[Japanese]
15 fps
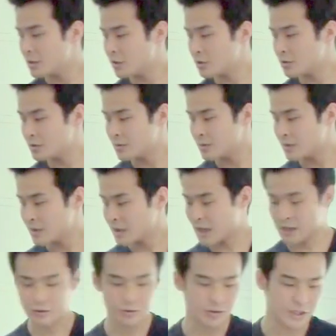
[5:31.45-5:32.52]
を
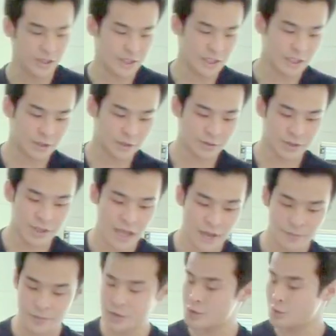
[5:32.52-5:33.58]
獲得インスタンスとし
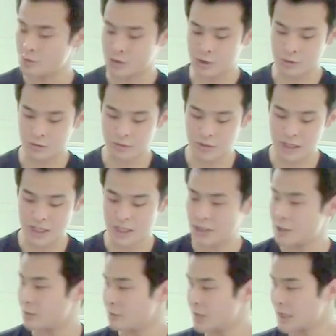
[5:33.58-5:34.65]
て取得することがで
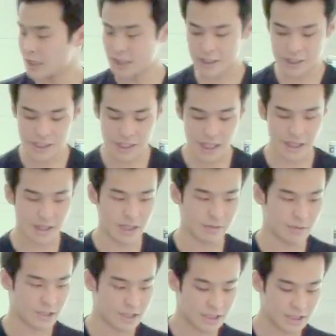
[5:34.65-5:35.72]
きるような形になって
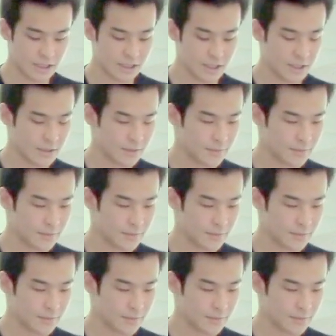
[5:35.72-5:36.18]
います。